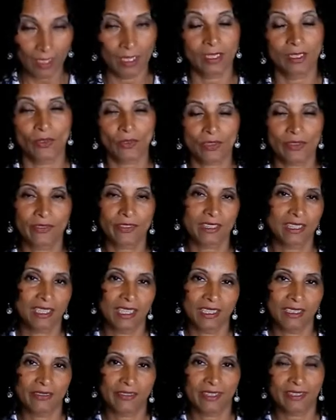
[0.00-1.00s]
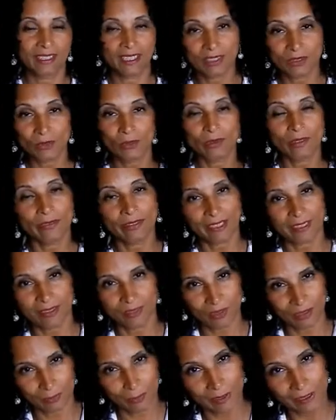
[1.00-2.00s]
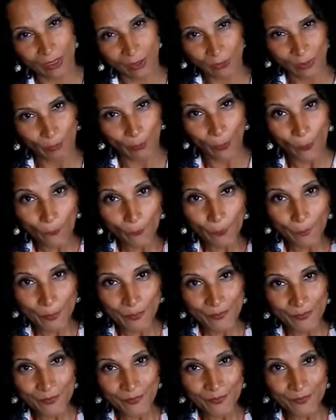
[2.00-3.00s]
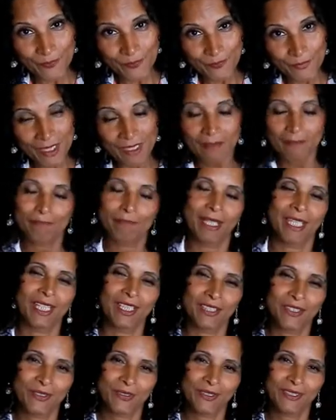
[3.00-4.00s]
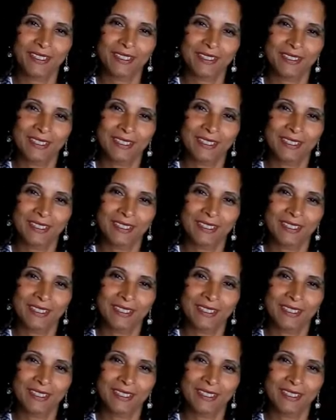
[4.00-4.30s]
Então, se você tem que fazer a sua, faça no hospital, tá bom? Beijos,